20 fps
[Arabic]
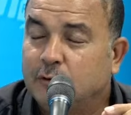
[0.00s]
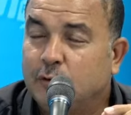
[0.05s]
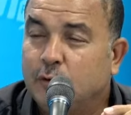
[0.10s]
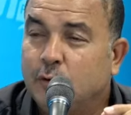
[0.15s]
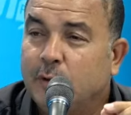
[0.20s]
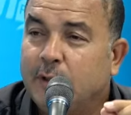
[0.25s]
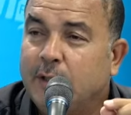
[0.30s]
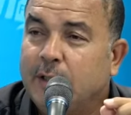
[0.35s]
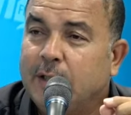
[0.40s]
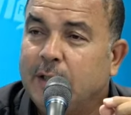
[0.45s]

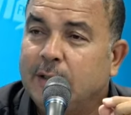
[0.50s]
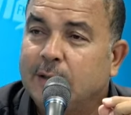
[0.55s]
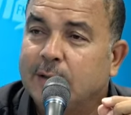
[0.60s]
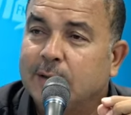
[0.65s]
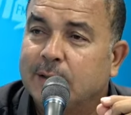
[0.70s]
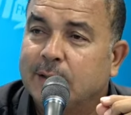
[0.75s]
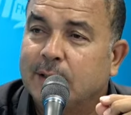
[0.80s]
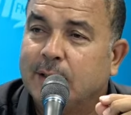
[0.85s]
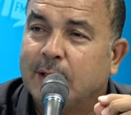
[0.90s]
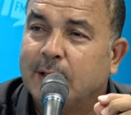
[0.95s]
تريد
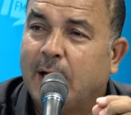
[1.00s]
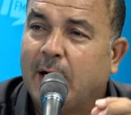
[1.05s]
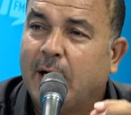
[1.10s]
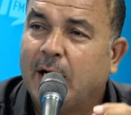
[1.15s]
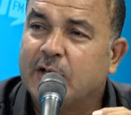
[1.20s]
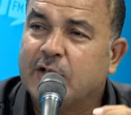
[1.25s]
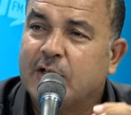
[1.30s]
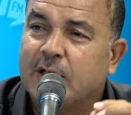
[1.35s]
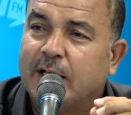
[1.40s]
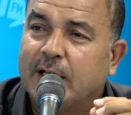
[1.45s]

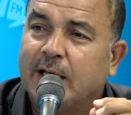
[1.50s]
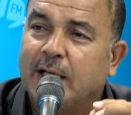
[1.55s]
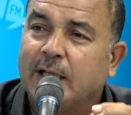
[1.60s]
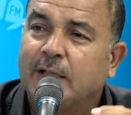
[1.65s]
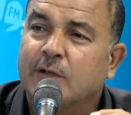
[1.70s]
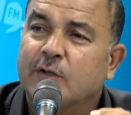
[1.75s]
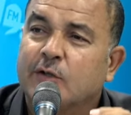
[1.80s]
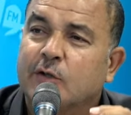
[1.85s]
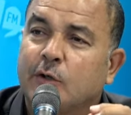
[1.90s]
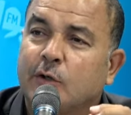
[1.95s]
انعاش
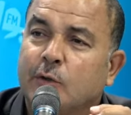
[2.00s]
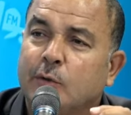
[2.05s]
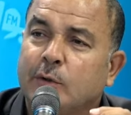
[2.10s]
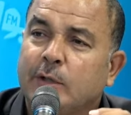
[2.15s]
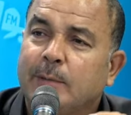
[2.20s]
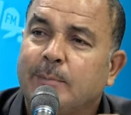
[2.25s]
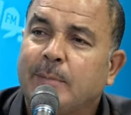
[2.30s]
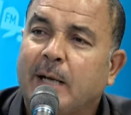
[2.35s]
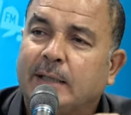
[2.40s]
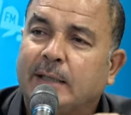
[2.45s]
الكيان
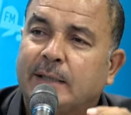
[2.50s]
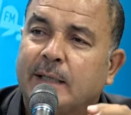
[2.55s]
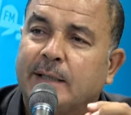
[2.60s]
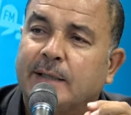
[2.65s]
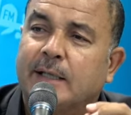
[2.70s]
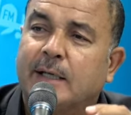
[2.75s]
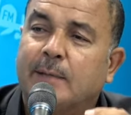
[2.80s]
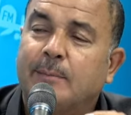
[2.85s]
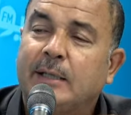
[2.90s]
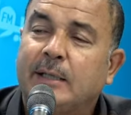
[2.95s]
الصهيوني بعد
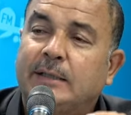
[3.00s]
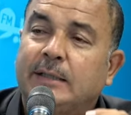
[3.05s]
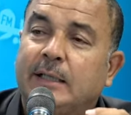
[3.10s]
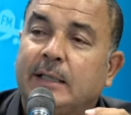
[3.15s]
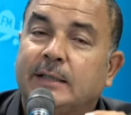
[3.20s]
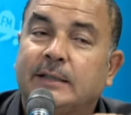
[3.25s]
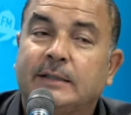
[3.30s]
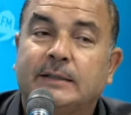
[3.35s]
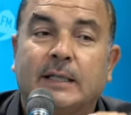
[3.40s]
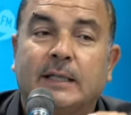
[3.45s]
الضربات
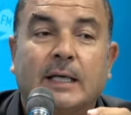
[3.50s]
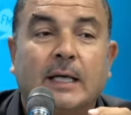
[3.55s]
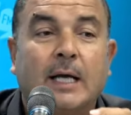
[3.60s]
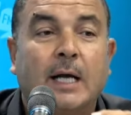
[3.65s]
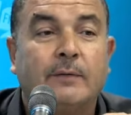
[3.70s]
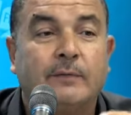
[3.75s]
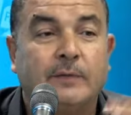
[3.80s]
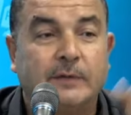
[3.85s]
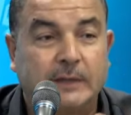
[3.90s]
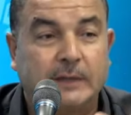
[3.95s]
التي
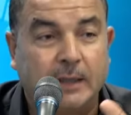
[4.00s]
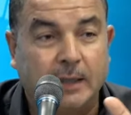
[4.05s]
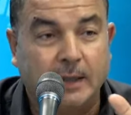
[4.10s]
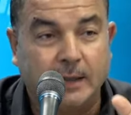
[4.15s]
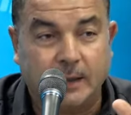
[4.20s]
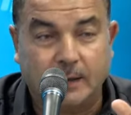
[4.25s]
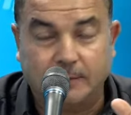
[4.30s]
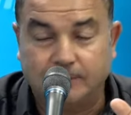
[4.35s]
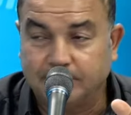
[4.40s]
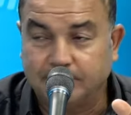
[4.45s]
تلقاها في الفتره
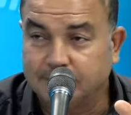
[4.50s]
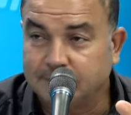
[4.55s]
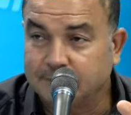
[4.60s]
الاخيره